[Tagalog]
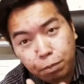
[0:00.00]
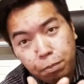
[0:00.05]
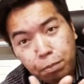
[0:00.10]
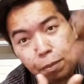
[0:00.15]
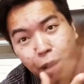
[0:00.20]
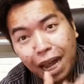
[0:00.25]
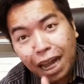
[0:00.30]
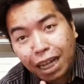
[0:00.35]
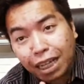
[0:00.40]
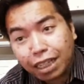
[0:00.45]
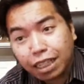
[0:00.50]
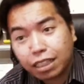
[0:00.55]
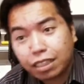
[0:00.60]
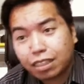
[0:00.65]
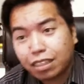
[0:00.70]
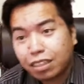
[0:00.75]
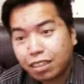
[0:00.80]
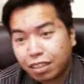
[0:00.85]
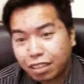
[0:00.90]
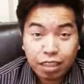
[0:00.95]
Bakit?
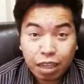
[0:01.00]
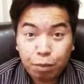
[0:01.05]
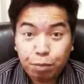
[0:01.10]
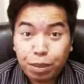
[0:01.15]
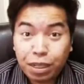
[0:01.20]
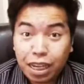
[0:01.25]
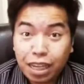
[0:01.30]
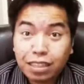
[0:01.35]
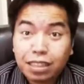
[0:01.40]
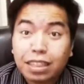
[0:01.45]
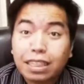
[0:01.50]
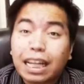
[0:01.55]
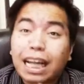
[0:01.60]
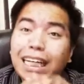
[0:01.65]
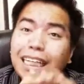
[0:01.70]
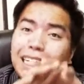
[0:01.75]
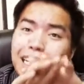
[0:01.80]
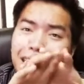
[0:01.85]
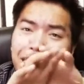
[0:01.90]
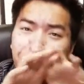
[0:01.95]
Sabi nga sa
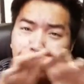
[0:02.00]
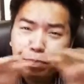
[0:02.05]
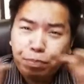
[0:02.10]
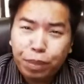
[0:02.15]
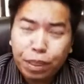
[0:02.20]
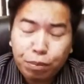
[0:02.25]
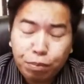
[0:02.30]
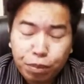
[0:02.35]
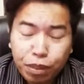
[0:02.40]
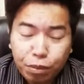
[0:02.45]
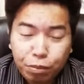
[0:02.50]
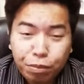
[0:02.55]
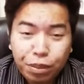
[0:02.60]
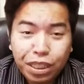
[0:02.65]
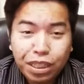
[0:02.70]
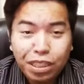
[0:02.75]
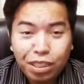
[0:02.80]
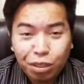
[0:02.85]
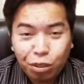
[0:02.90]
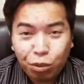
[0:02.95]
taglay ng
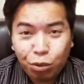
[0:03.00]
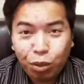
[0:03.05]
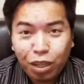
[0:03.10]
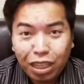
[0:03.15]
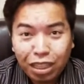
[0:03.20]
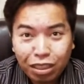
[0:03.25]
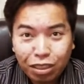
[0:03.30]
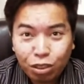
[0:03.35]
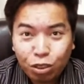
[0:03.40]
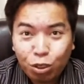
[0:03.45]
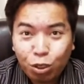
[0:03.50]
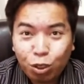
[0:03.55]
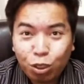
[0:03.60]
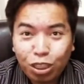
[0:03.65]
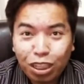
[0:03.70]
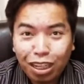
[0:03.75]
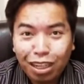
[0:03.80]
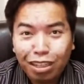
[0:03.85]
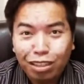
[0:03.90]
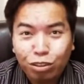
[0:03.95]
PBB, kwento
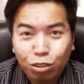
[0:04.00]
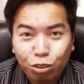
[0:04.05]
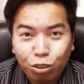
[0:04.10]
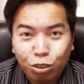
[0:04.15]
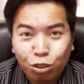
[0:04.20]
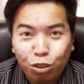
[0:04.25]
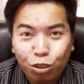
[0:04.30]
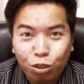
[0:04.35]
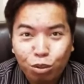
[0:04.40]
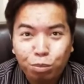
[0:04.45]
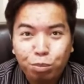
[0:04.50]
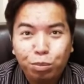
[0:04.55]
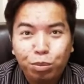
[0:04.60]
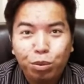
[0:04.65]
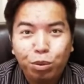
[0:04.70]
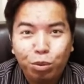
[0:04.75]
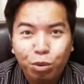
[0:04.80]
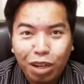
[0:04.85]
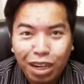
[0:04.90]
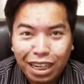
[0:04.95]
ng totoong
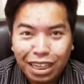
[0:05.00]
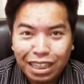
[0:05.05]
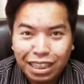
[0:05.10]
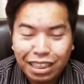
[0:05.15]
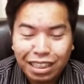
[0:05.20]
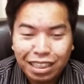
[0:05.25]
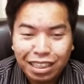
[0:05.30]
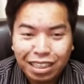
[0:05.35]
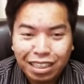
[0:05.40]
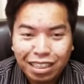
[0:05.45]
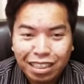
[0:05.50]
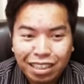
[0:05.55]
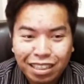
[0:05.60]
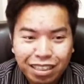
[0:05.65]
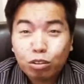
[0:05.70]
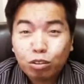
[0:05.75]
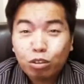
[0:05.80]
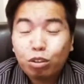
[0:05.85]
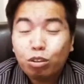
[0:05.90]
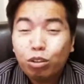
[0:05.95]
buhay.
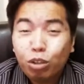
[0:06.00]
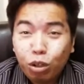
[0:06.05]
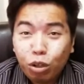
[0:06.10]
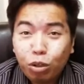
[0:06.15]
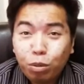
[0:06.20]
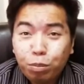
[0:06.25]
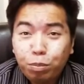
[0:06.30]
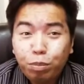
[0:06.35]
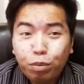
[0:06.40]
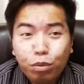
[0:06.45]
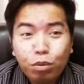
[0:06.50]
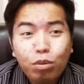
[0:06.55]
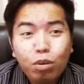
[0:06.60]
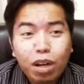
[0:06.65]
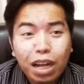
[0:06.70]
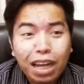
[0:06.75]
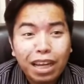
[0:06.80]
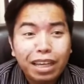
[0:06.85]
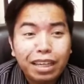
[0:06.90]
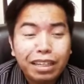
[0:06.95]
Totoong
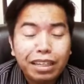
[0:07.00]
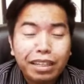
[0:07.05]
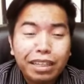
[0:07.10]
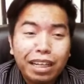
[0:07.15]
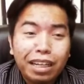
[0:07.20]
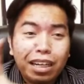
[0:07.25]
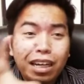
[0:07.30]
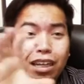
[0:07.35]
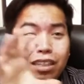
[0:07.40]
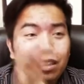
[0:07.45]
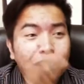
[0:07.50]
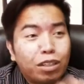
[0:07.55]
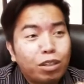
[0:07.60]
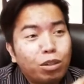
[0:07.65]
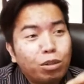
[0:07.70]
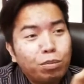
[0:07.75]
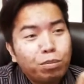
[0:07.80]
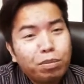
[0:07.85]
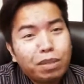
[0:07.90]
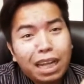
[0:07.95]
buhay na nasa
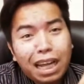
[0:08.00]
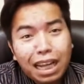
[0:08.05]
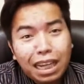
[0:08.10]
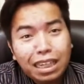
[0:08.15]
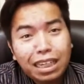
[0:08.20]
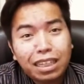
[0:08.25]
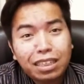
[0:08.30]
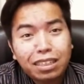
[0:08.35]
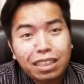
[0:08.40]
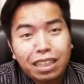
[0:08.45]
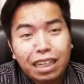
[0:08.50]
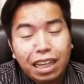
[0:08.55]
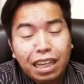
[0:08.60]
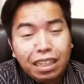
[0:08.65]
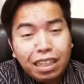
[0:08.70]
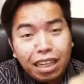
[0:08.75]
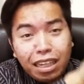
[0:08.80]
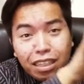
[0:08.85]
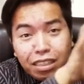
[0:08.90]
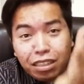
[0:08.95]
loob nga lang sila
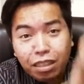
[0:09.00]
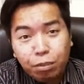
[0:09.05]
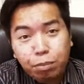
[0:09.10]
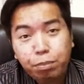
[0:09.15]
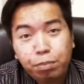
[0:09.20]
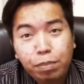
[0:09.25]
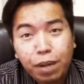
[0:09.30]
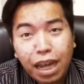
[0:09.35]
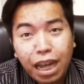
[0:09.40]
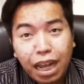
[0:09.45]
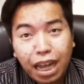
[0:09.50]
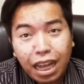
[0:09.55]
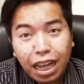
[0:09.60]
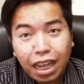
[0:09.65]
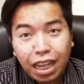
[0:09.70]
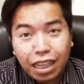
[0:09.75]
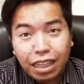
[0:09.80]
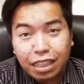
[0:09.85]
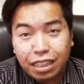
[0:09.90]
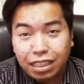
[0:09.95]
ng isang
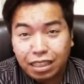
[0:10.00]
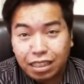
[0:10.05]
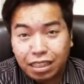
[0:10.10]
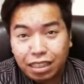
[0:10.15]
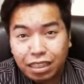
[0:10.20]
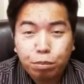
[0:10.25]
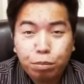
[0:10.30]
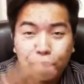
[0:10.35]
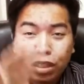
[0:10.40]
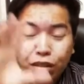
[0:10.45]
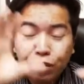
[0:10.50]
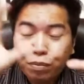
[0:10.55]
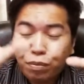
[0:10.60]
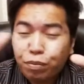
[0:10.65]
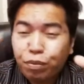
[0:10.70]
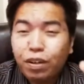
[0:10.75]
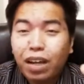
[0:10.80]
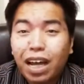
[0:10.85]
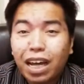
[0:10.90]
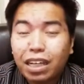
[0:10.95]
bahay. But
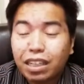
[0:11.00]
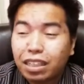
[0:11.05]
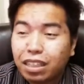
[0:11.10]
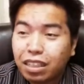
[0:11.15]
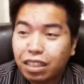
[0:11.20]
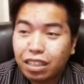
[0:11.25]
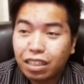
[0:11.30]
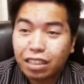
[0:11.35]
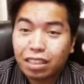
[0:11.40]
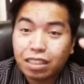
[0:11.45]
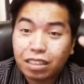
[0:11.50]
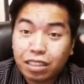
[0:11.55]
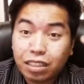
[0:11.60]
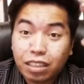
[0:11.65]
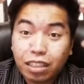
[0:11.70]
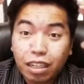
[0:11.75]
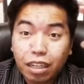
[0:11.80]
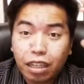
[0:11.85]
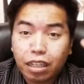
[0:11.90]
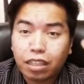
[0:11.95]
vlogging is
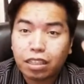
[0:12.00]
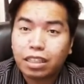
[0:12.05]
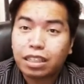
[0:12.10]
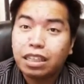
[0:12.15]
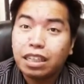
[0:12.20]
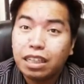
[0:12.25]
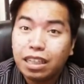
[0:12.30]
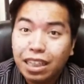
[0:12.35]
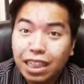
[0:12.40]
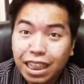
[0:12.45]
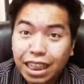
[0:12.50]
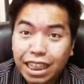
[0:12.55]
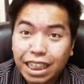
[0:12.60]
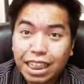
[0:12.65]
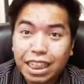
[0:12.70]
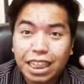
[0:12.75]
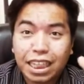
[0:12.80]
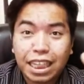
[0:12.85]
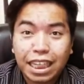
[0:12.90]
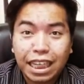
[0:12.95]
the real
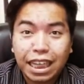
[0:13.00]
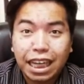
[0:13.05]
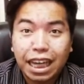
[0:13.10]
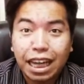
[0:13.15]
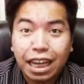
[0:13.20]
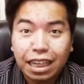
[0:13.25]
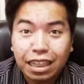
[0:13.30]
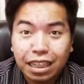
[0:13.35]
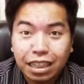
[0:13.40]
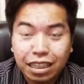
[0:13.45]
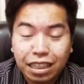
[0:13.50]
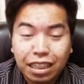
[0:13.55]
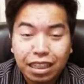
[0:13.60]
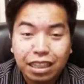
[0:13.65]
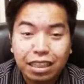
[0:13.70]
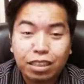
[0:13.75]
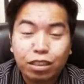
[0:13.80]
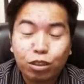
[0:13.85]
reality.